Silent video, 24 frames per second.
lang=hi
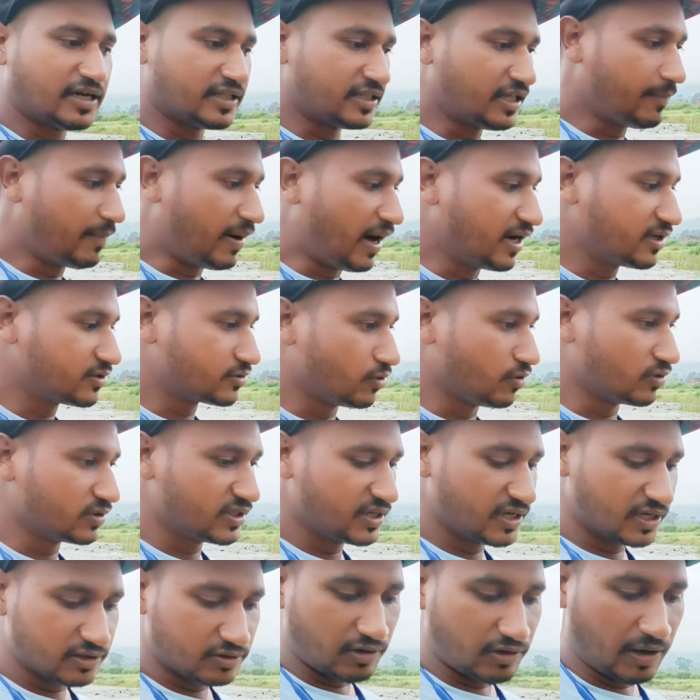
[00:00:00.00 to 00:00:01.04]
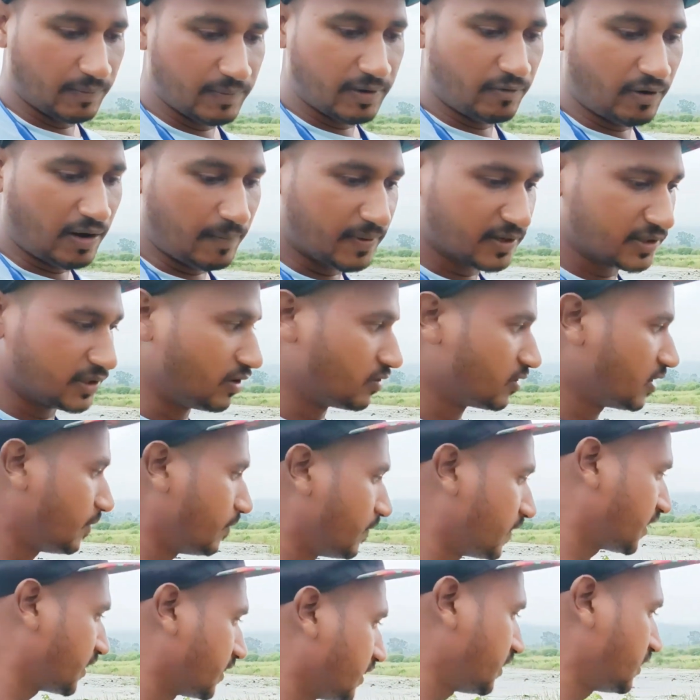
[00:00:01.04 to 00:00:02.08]
अगर ज़्यादा बारिश होती है तो हमें वापस
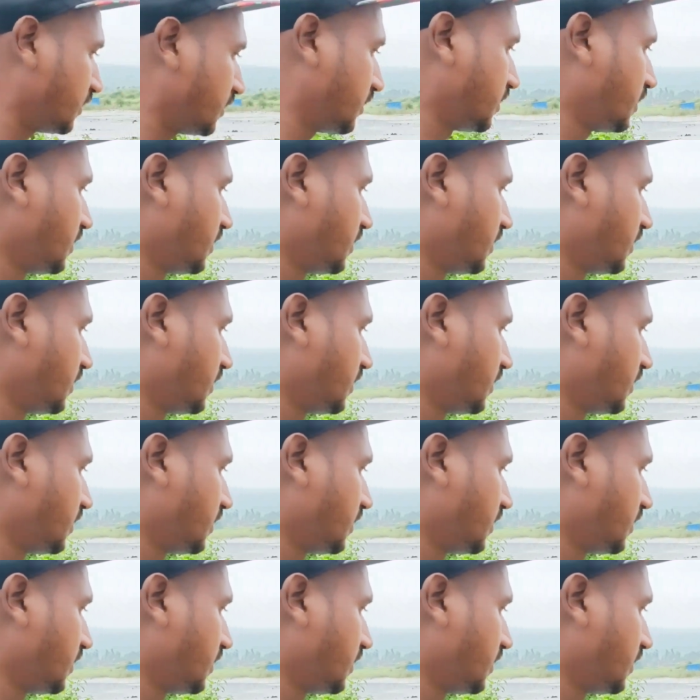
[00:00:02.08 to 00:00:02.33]
लौटना पड़ेगा